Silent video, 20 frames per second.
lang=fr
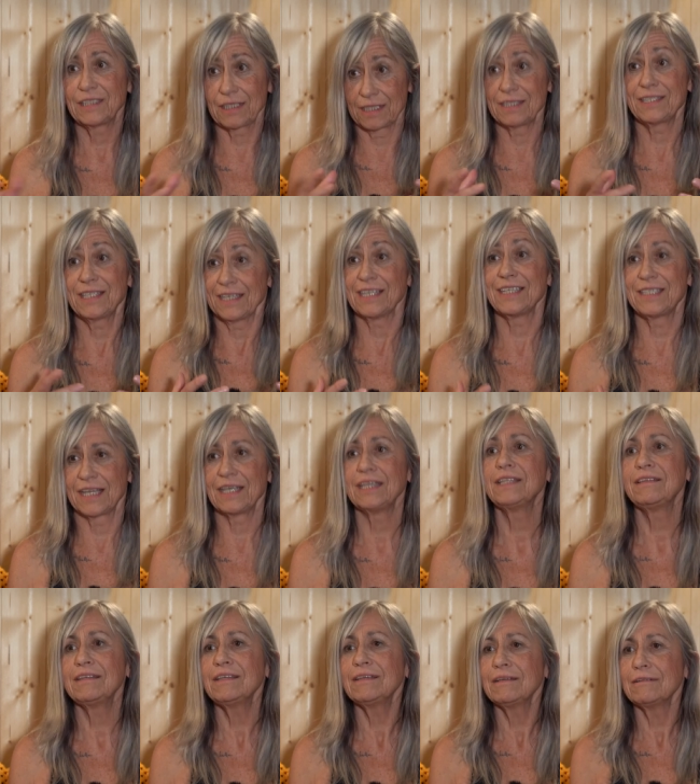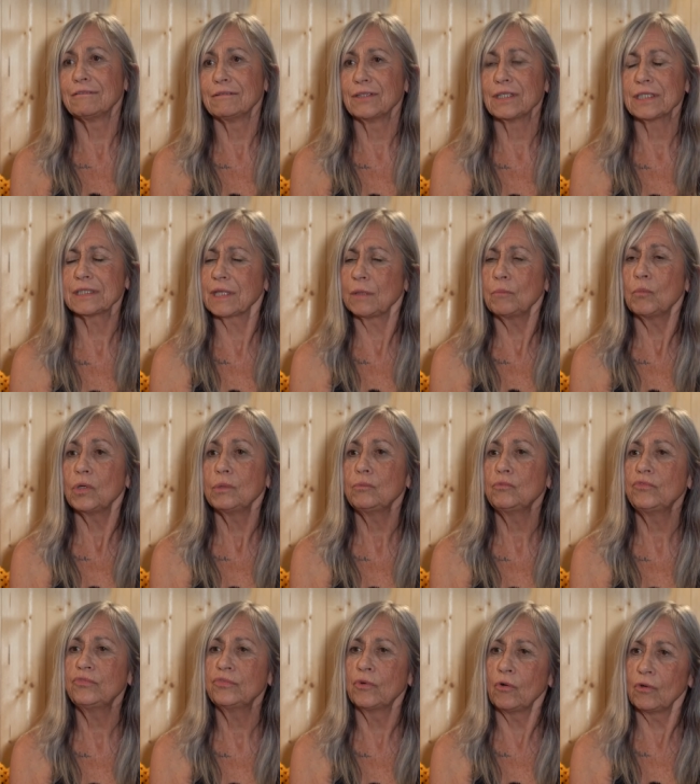et, ça a été euh, extrêmement
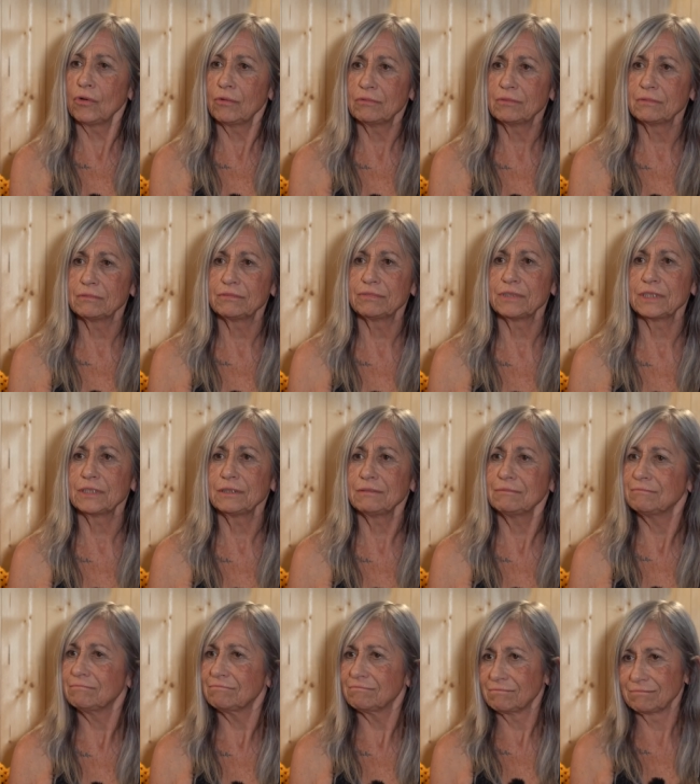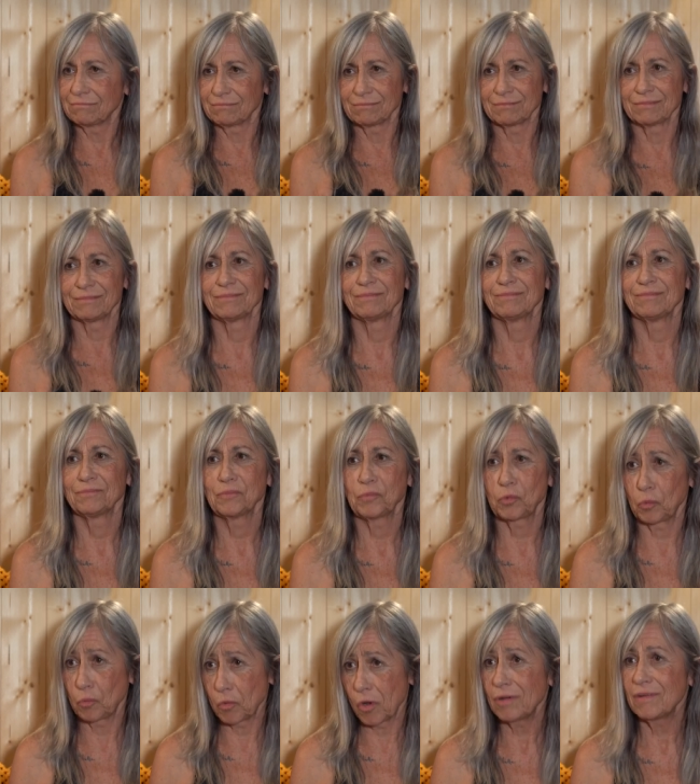émouvant enfin
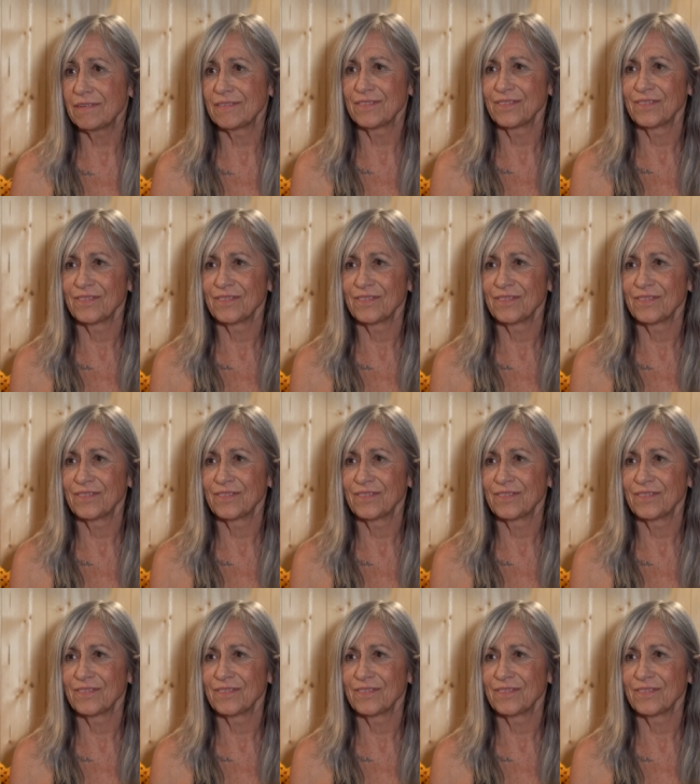pour moi